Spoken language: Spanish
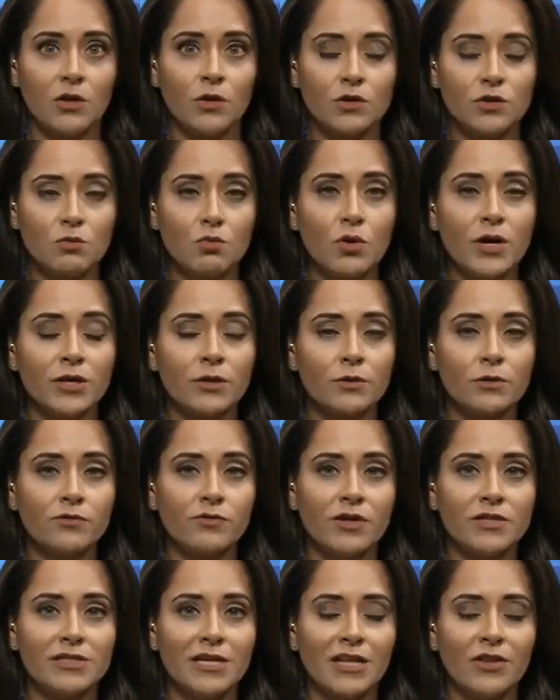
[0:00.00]
Dos
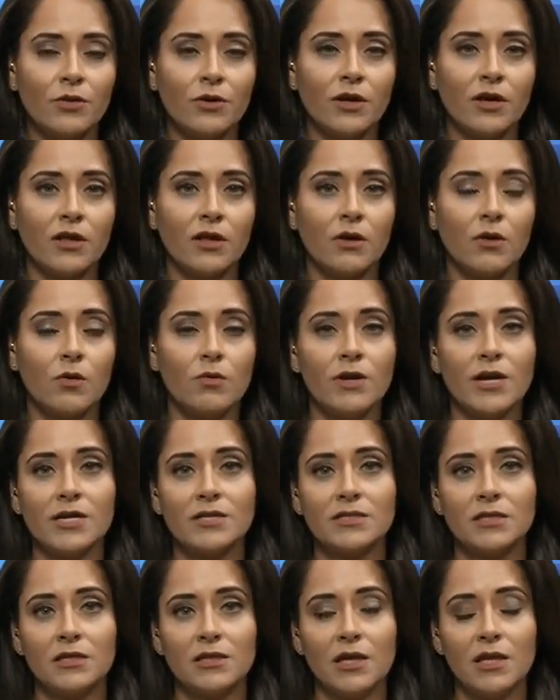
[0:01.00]
muertos fue el saldo que dejó un
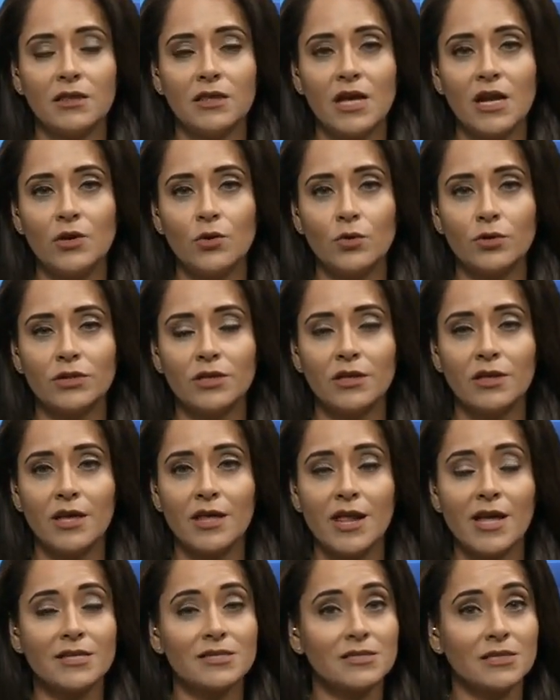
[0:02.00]
accidente al norte
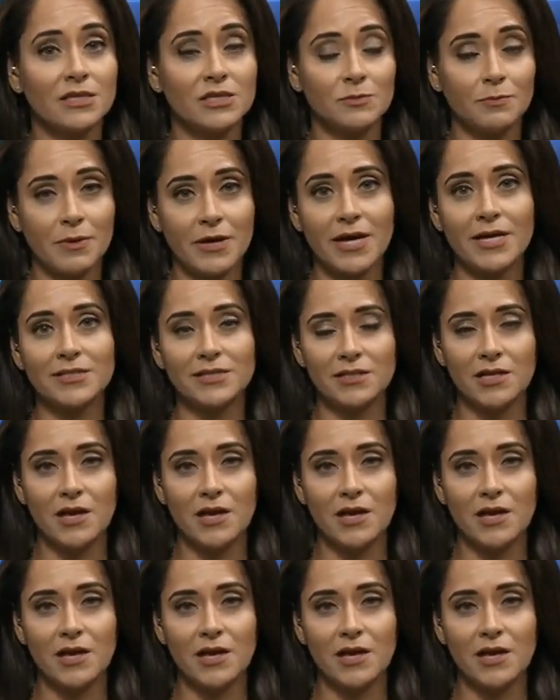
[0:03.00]
de Aranzas Paz.